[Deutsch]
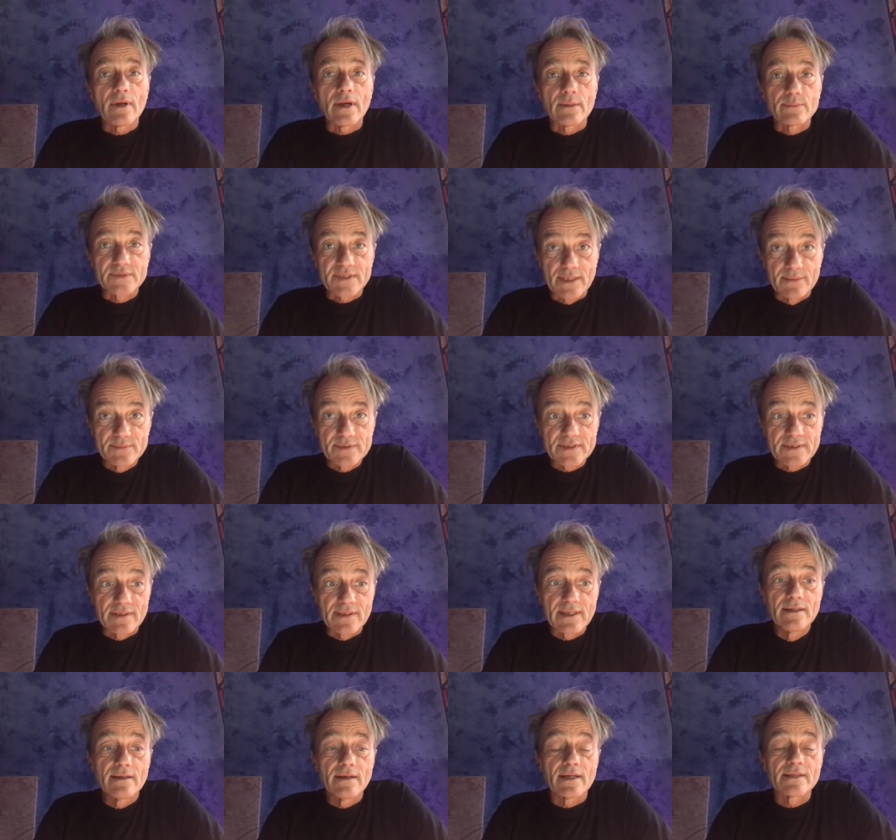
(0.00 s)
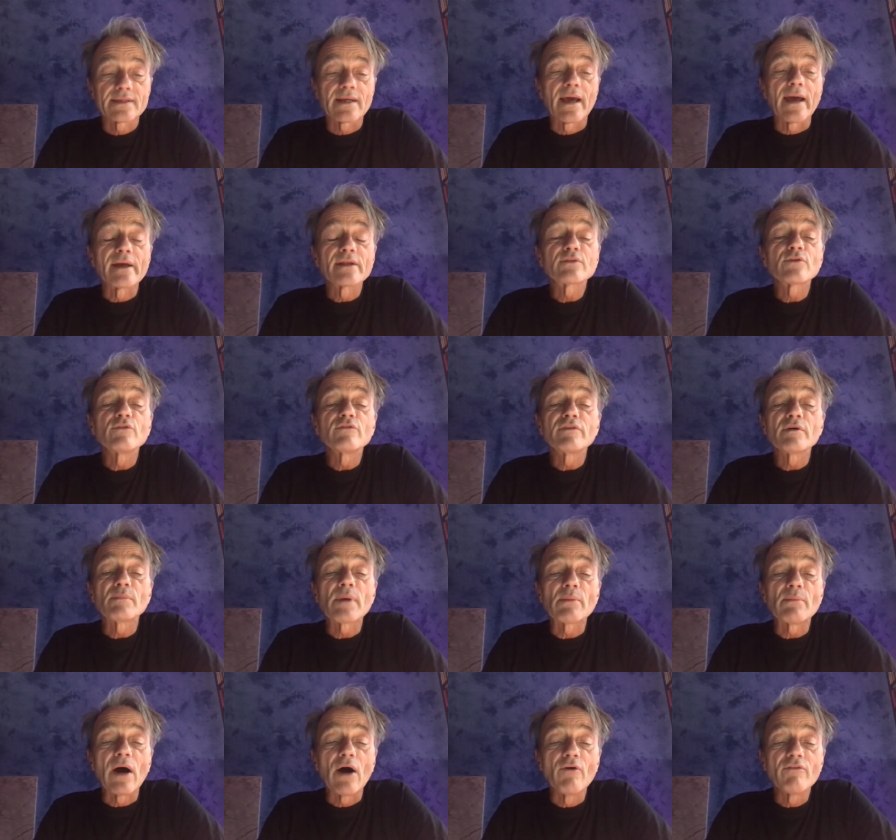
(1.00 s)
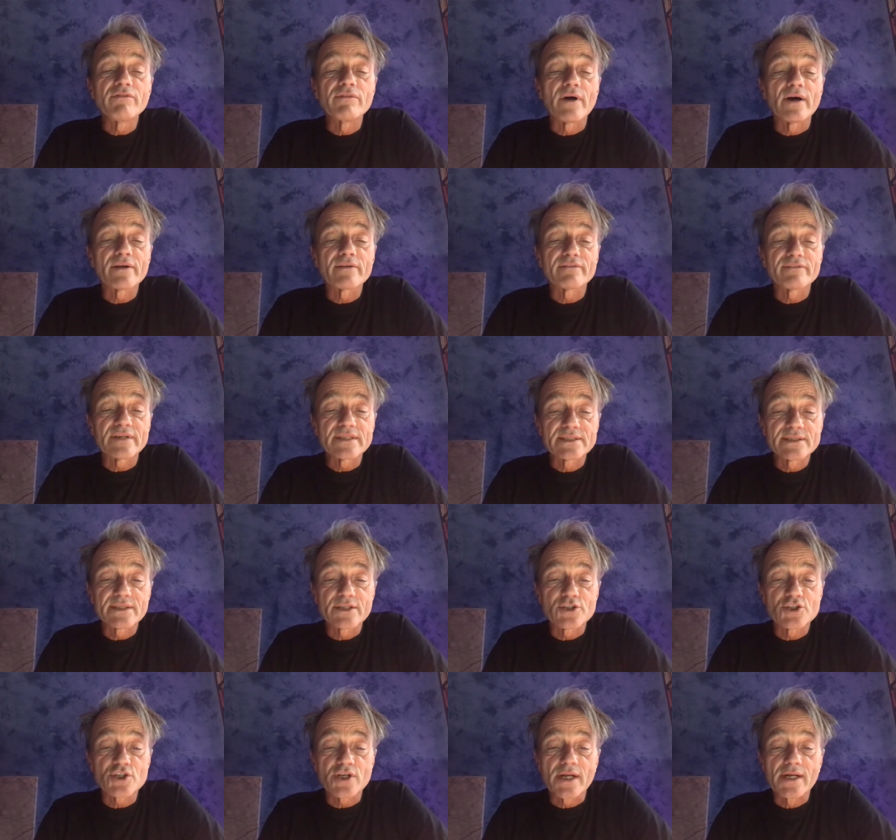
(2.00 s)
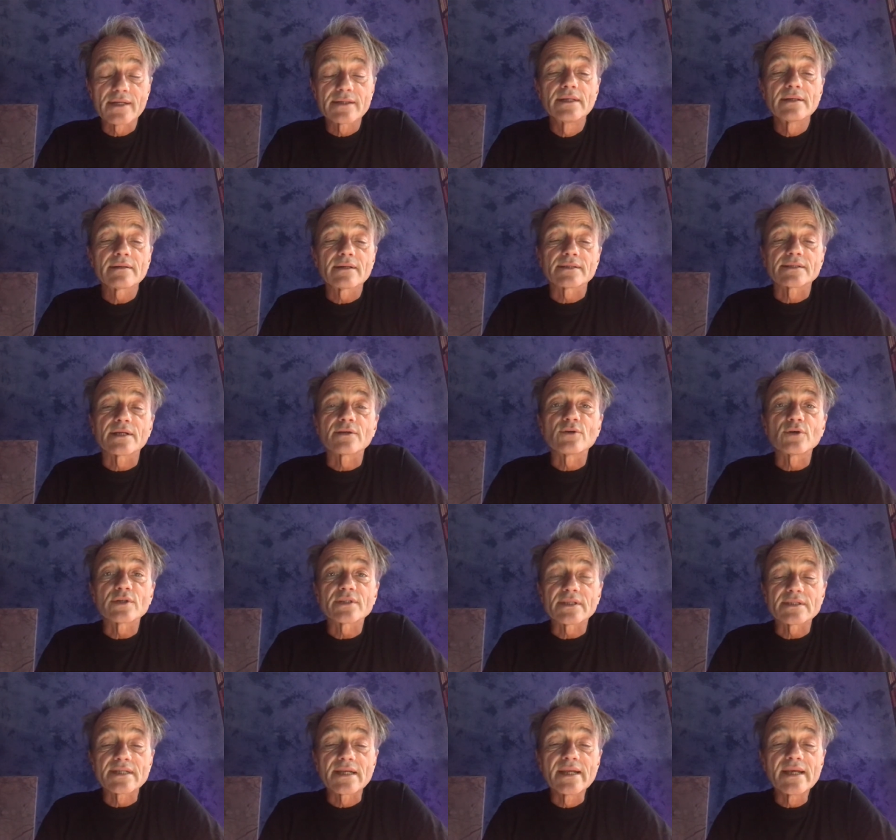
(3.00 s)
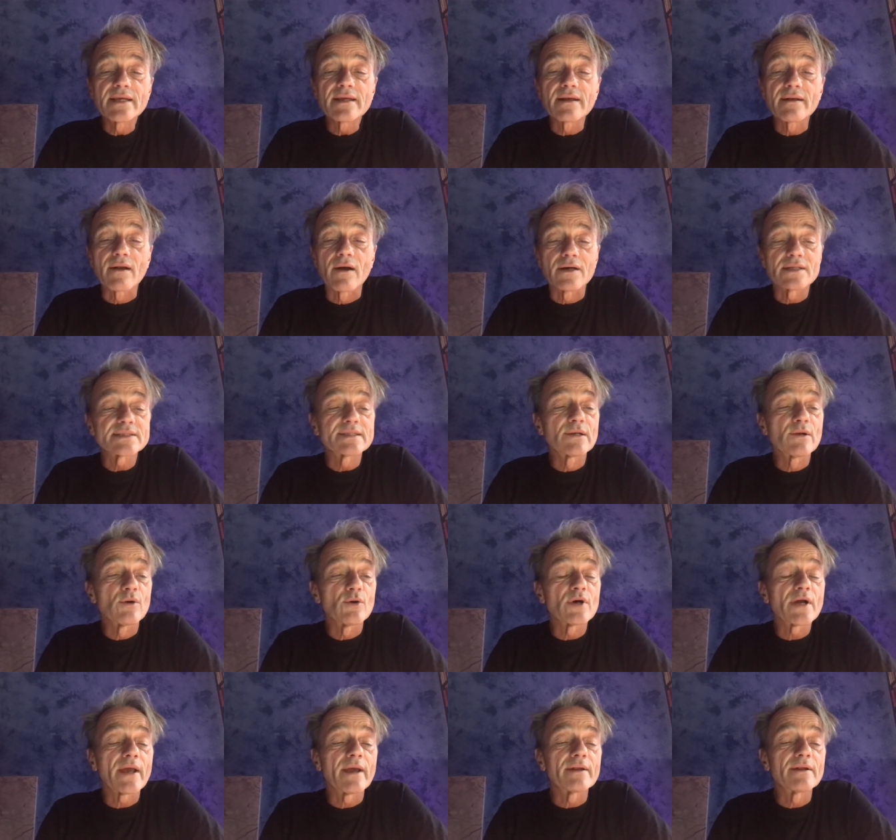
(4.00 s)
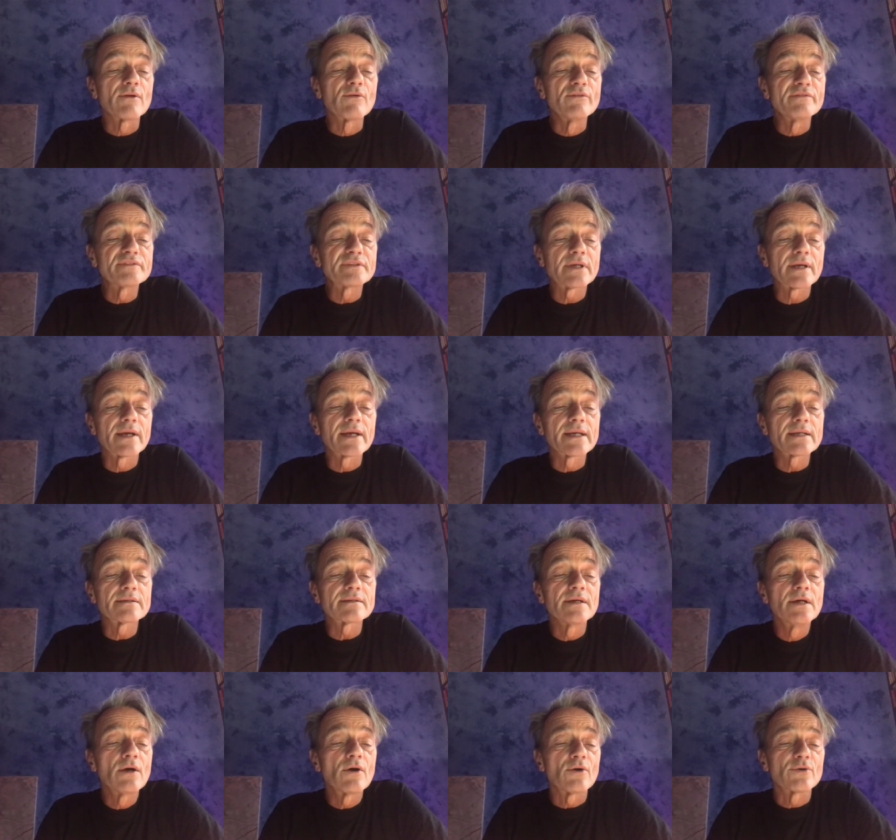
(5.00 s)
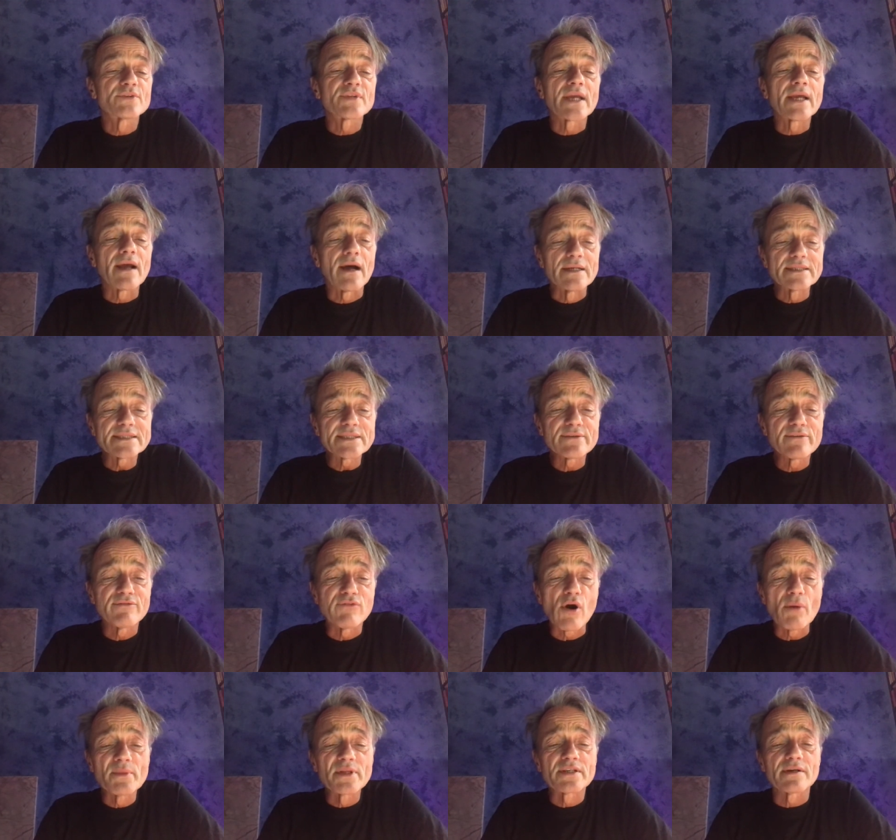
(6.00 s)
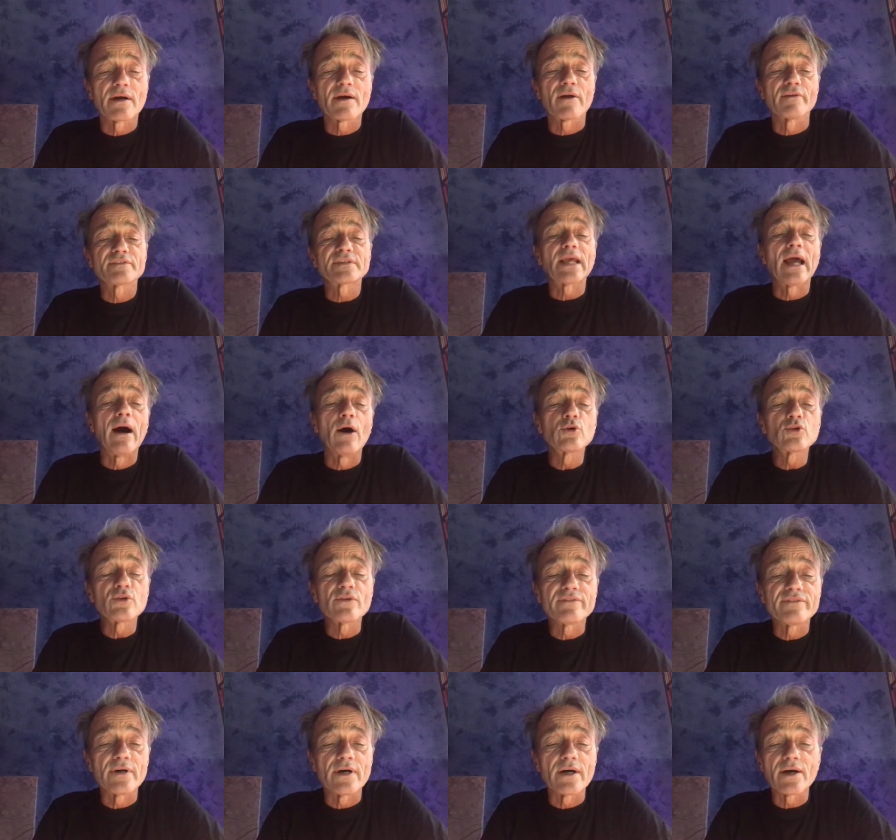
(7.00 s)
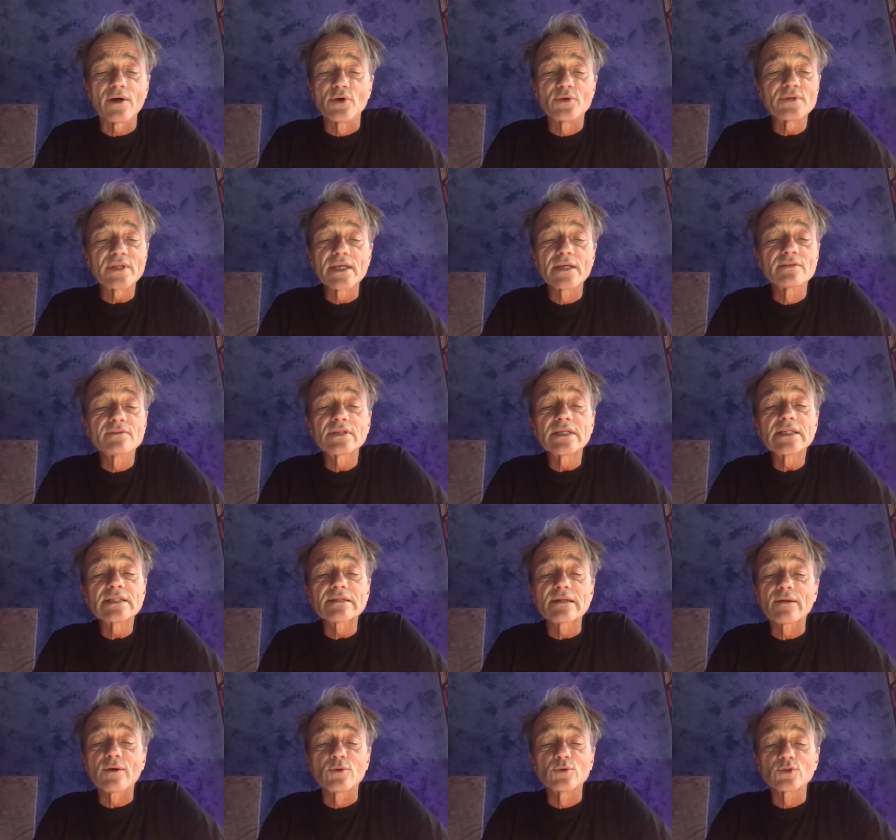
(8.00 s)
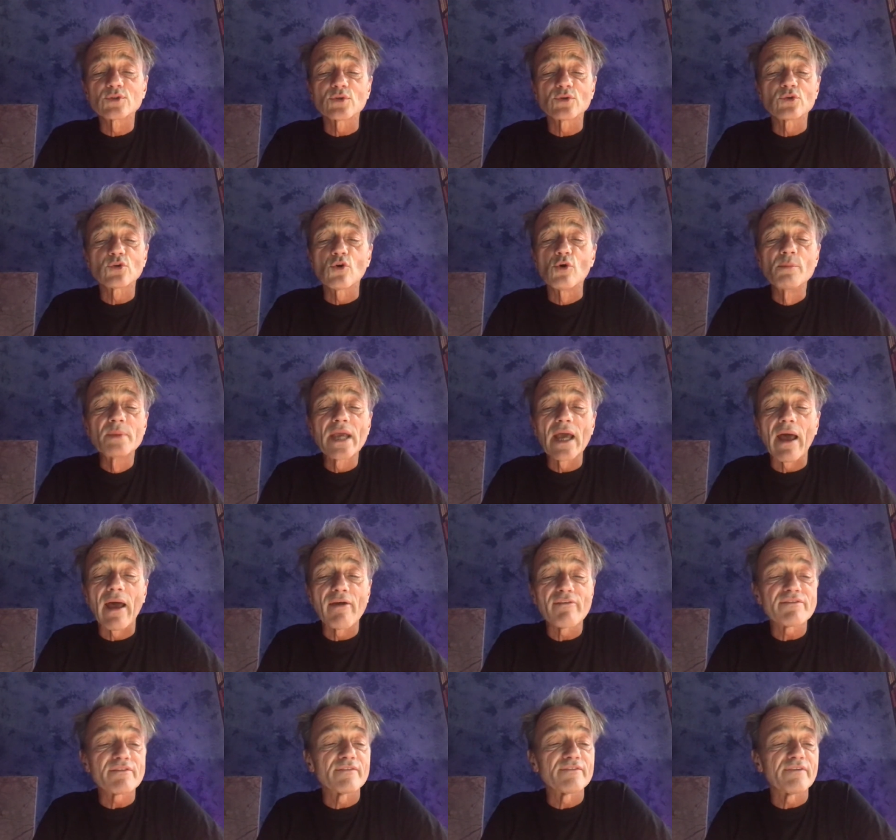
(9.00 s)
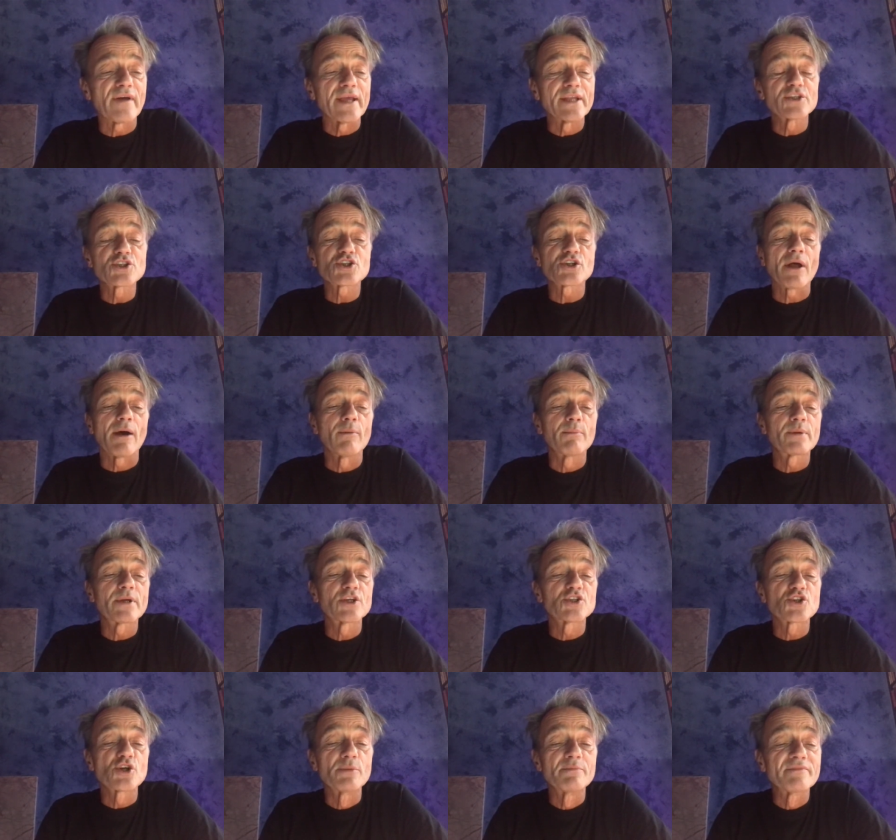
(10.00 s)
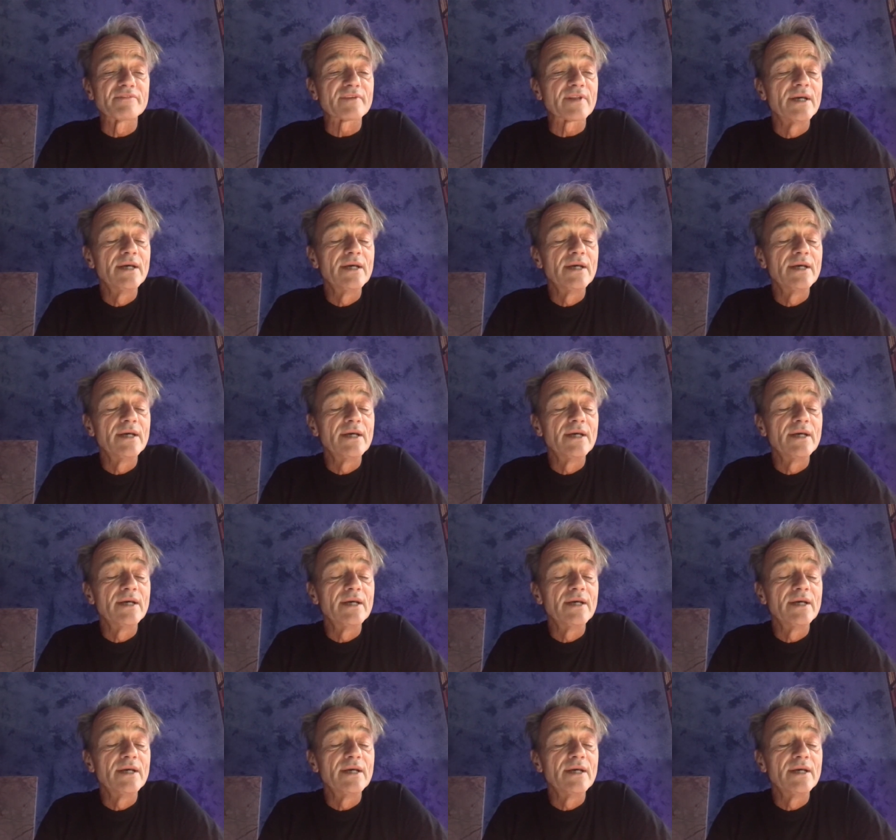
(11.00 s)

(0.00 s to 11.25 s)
Am Samstag hat Herr Reithofer beim Aufwachen festgestellt, dass er durch das linke Nasenloch keine Luft kriegt und den ganzen Vormittag auf die Autofahrer und ihren Dieselruß und Gummireifenfeinstaub geschimpft,